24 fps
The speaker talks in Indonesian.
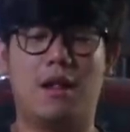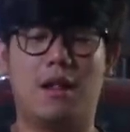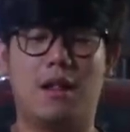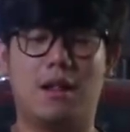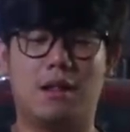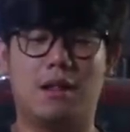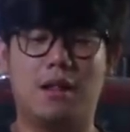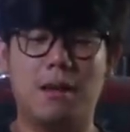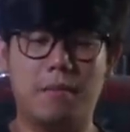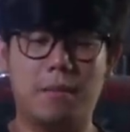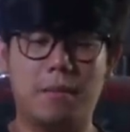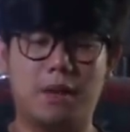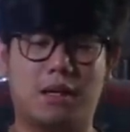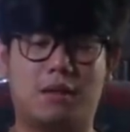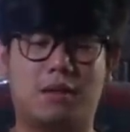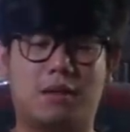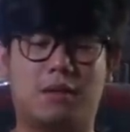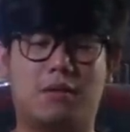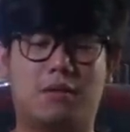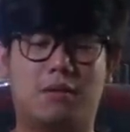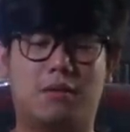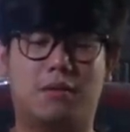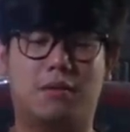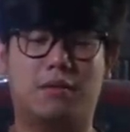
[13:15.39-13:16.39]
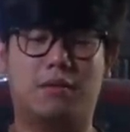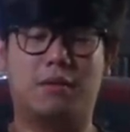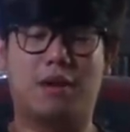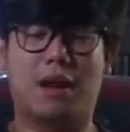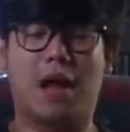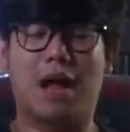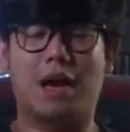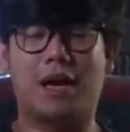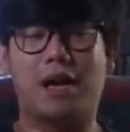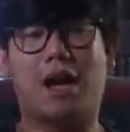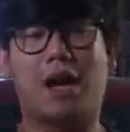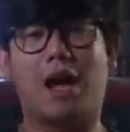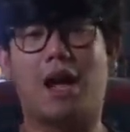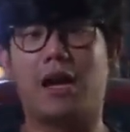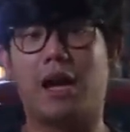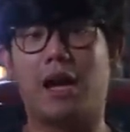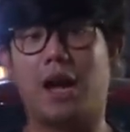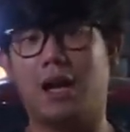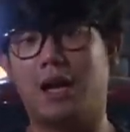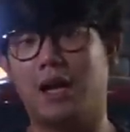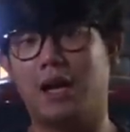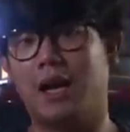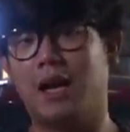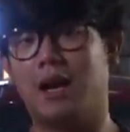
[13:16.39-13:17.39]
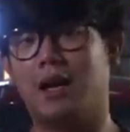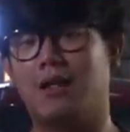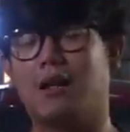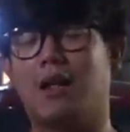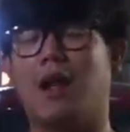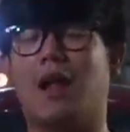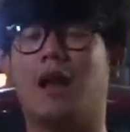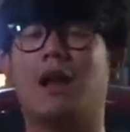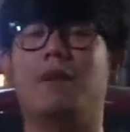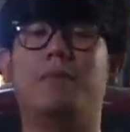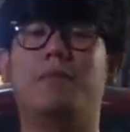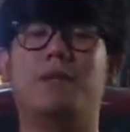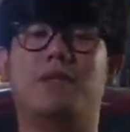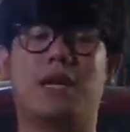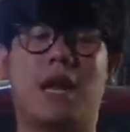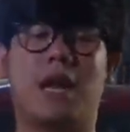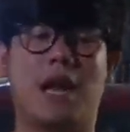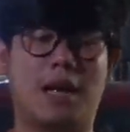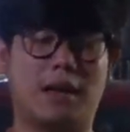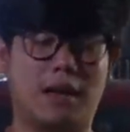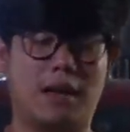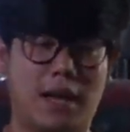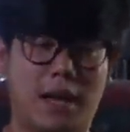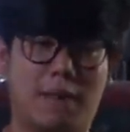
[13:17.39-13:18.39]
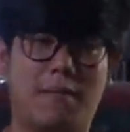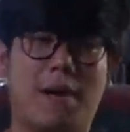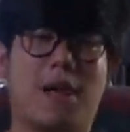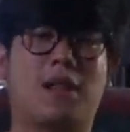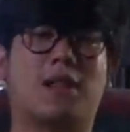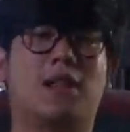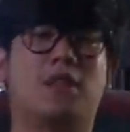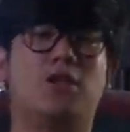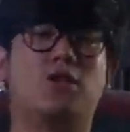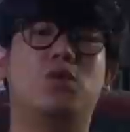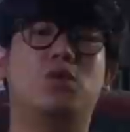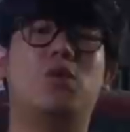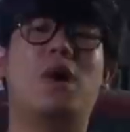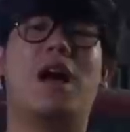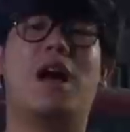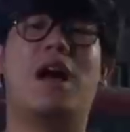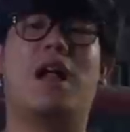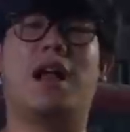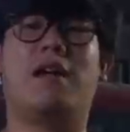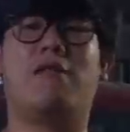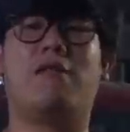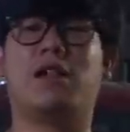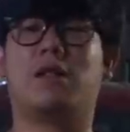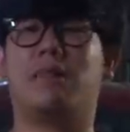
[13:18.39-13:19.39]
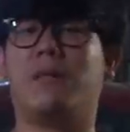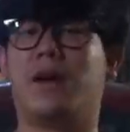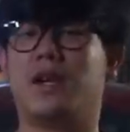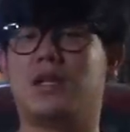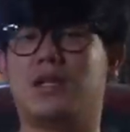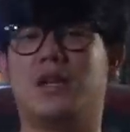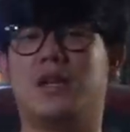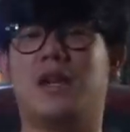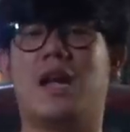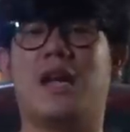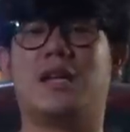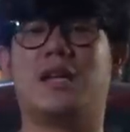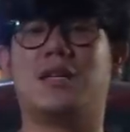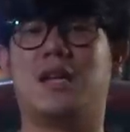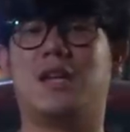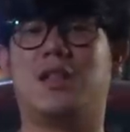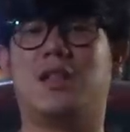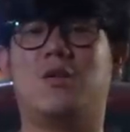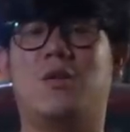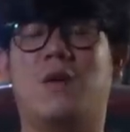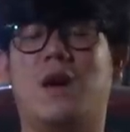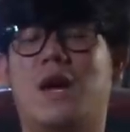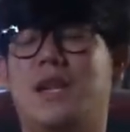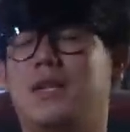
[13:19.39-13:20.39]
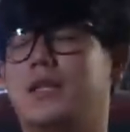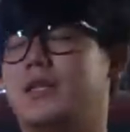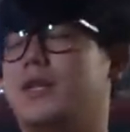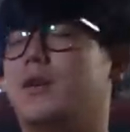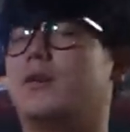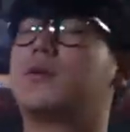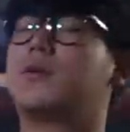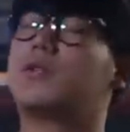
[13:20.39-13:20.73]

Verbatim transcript: demen karya-karya Earth kalian bisa nikmatin juga lewat merchandise gitu guys.